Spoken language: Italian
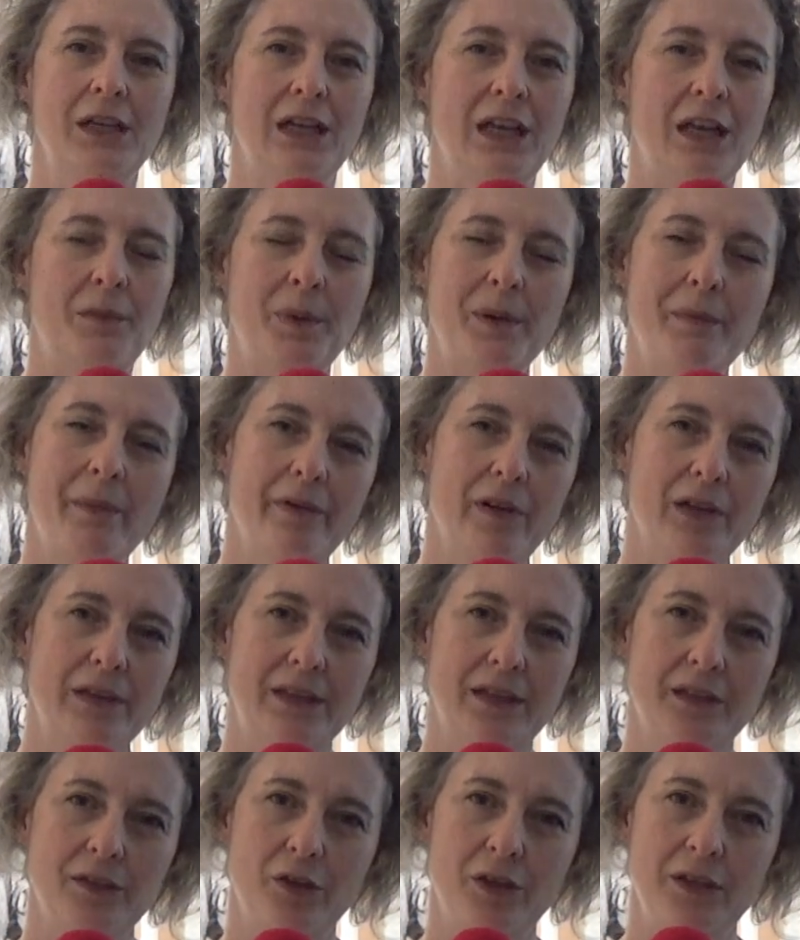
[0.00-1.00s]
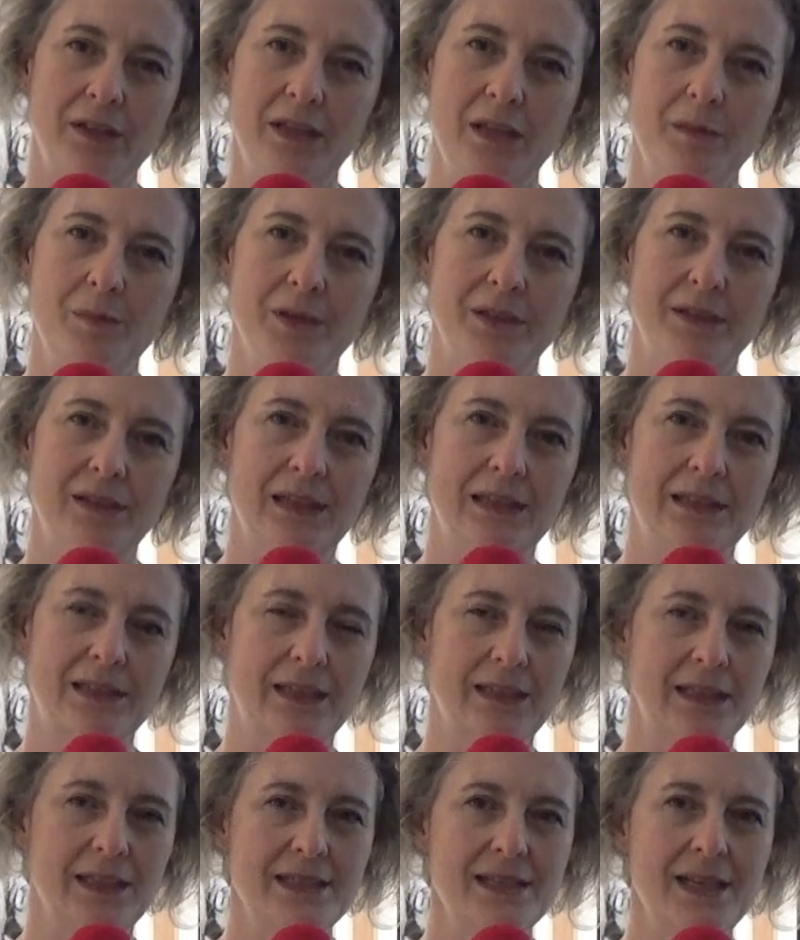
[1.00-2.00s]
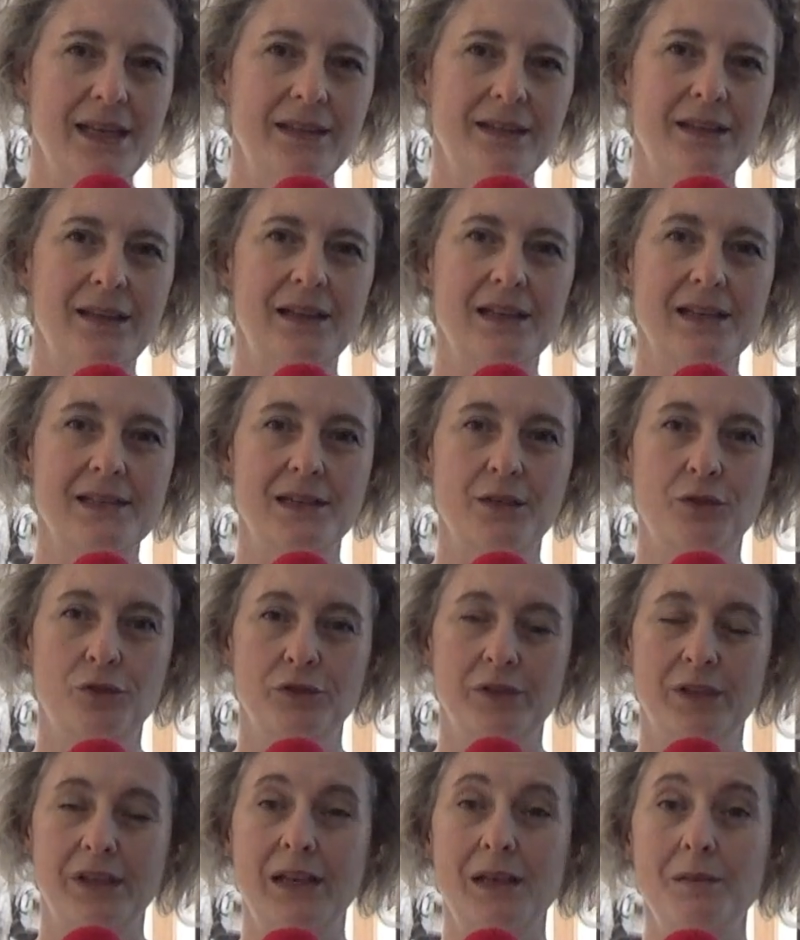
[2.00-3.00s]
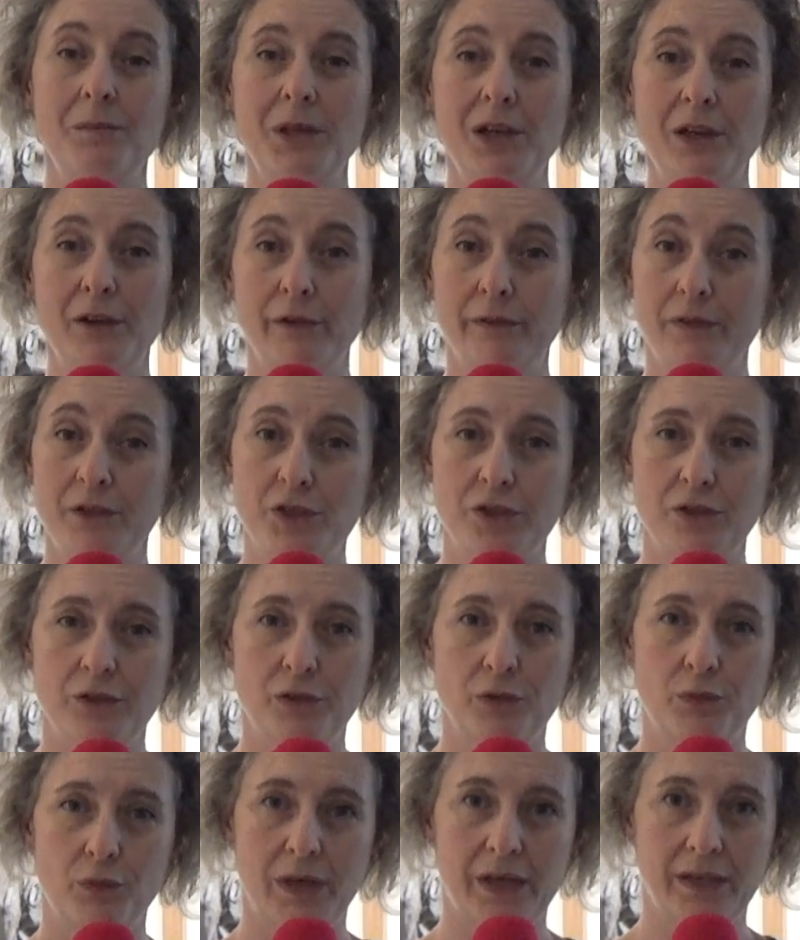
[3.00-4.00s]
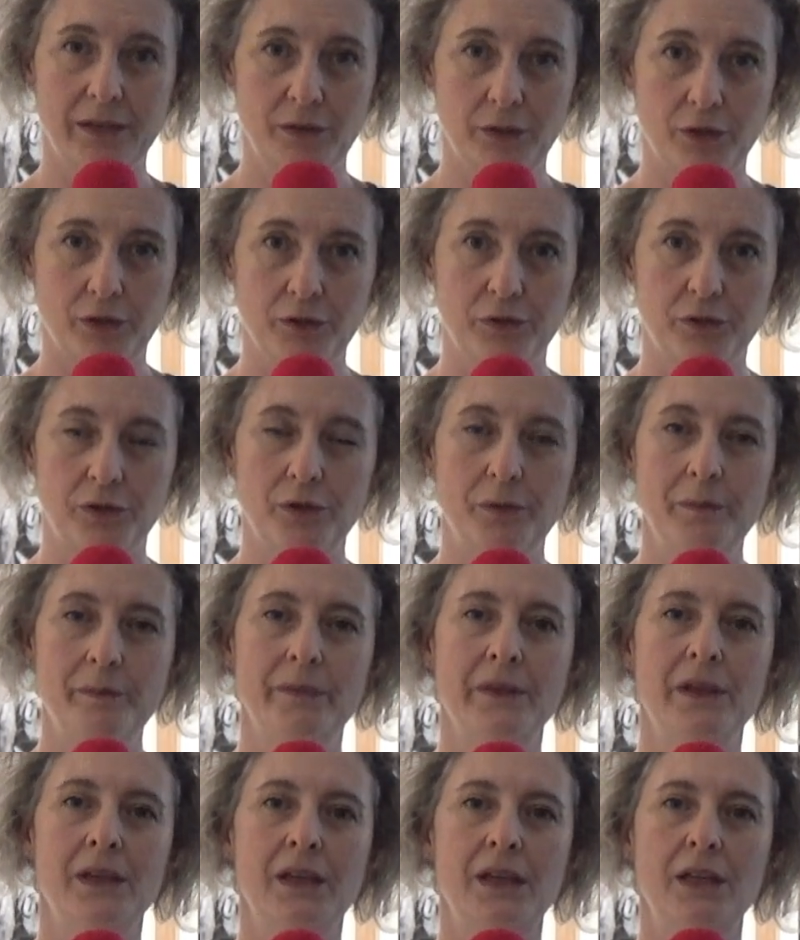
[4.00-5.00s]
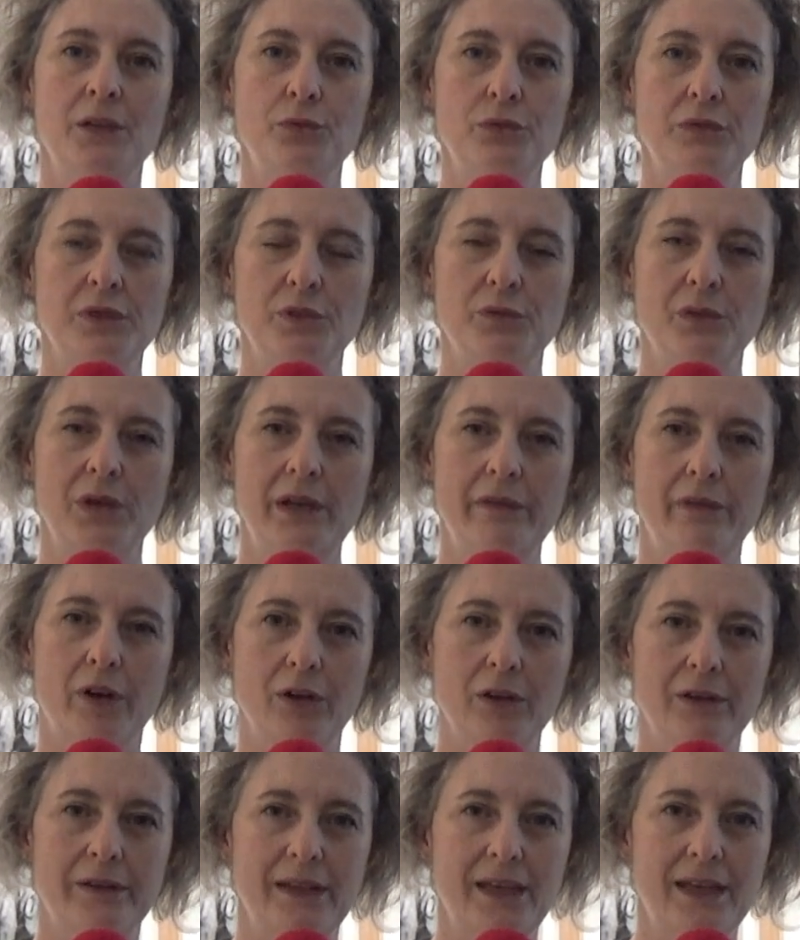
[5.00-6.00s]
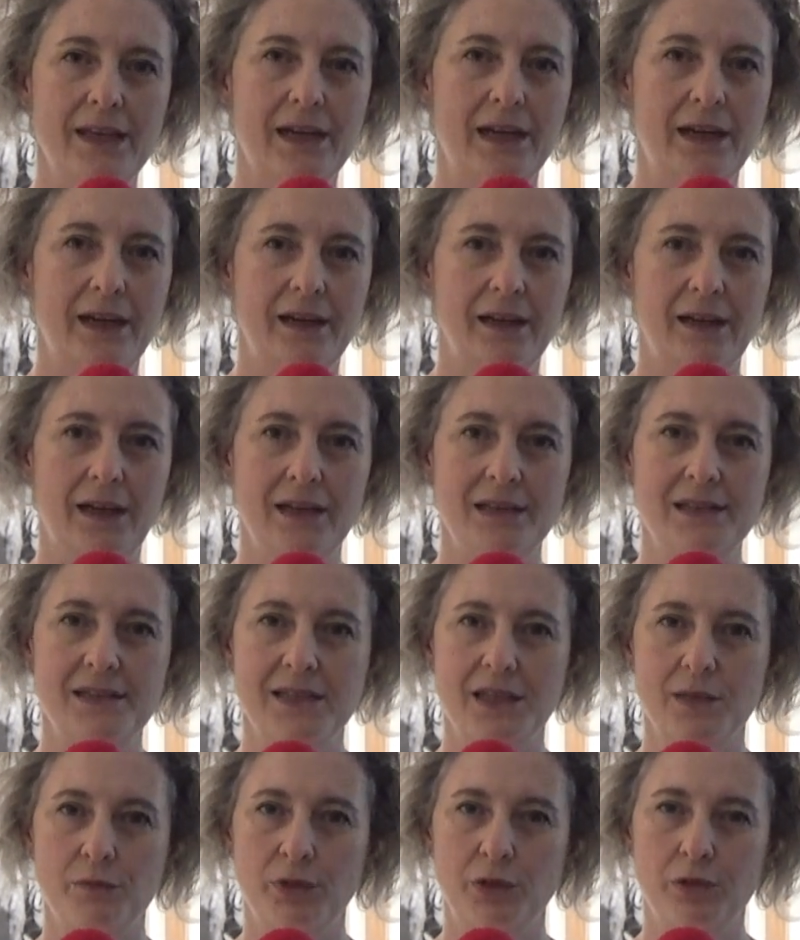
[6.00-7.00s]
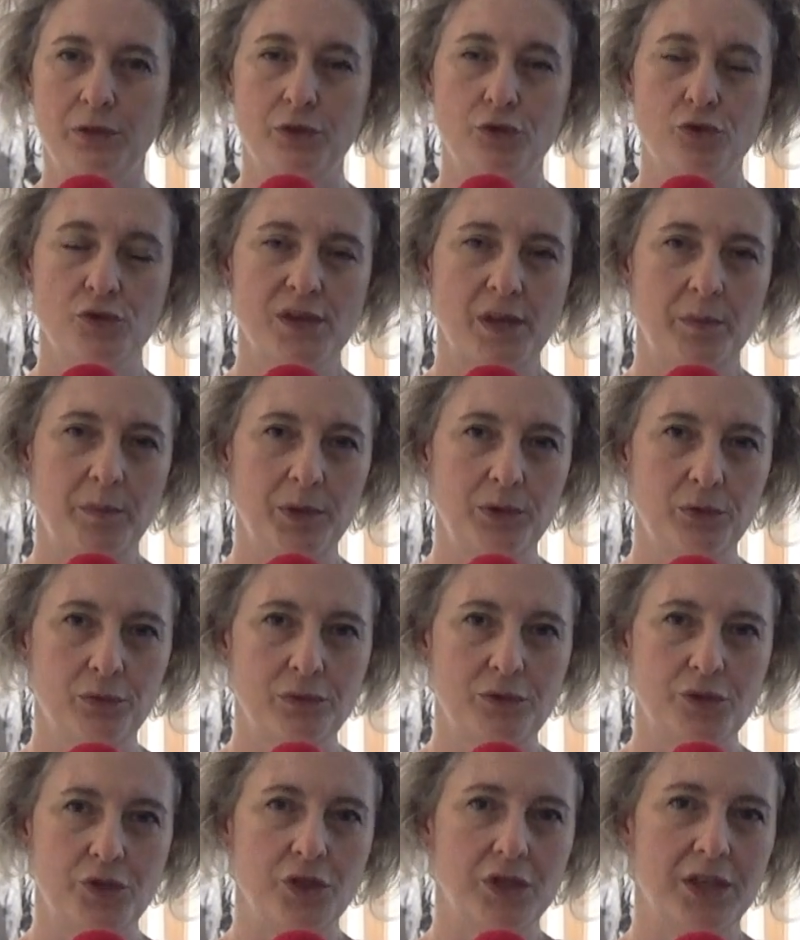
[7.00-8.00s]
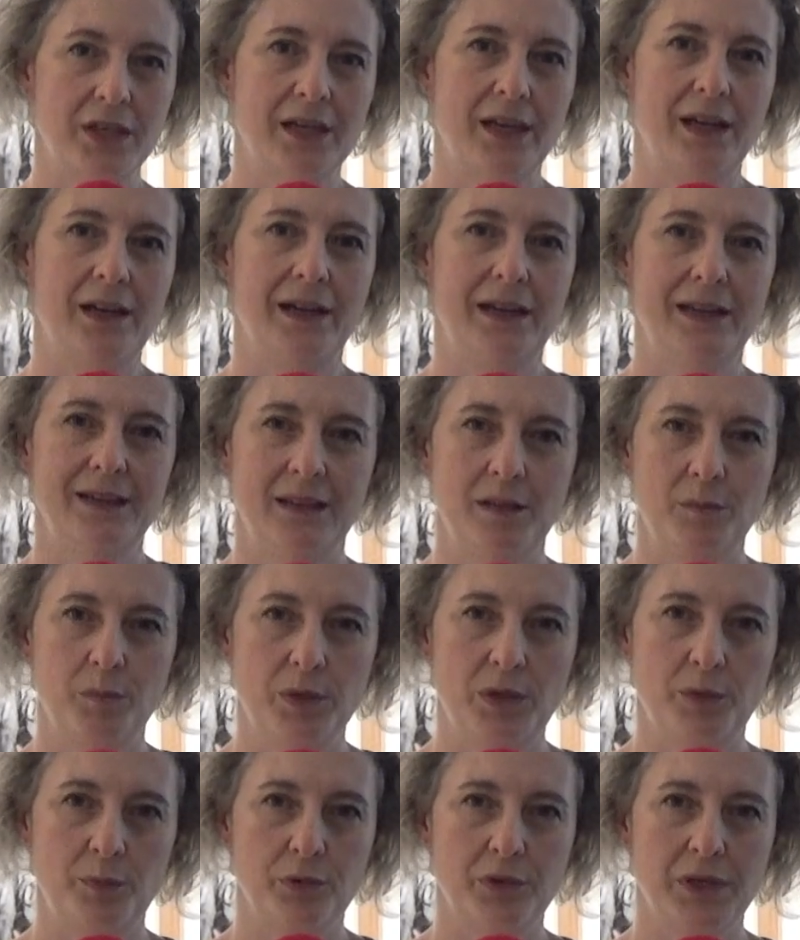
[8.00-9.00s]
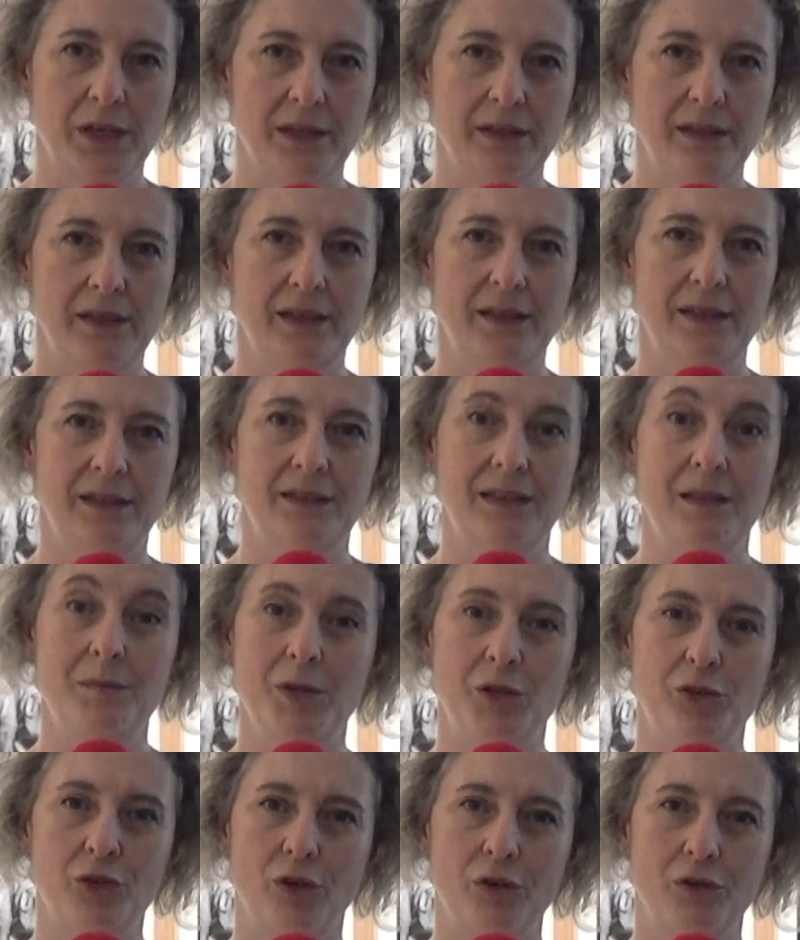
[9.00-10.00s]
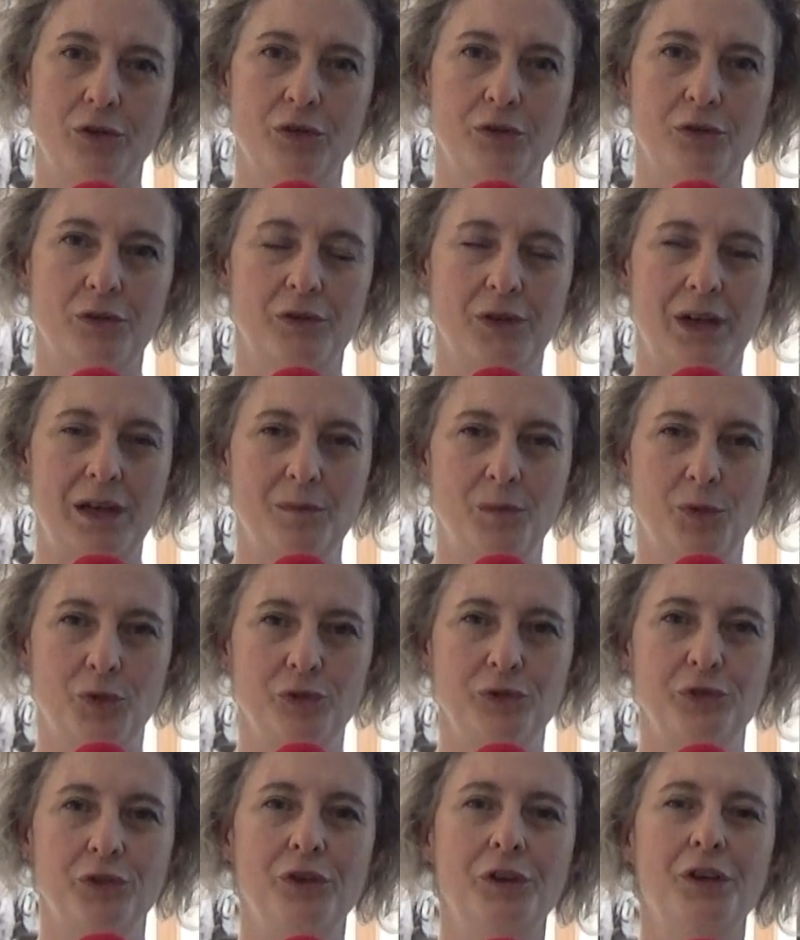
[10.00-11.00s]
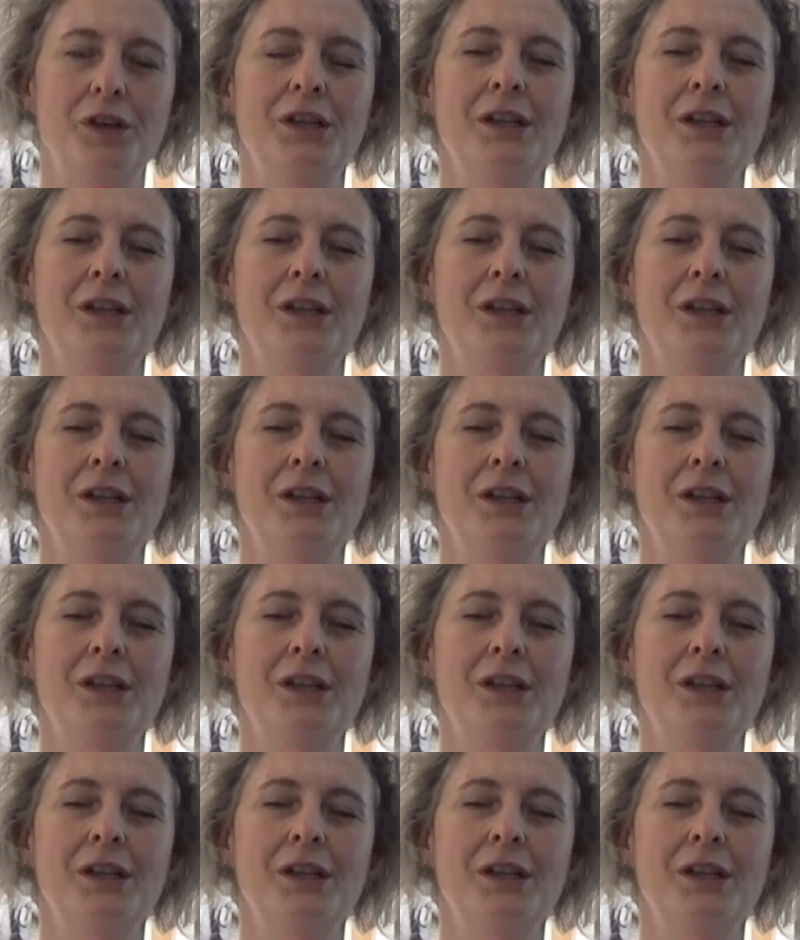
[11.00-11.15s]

La prima volta andò in Tibet nel 1937, la seconda nel 1948 e tutte e due le volte era al seguito di Giuseppe Tucci, che era ai tempi il più grande tibetologo al mondo.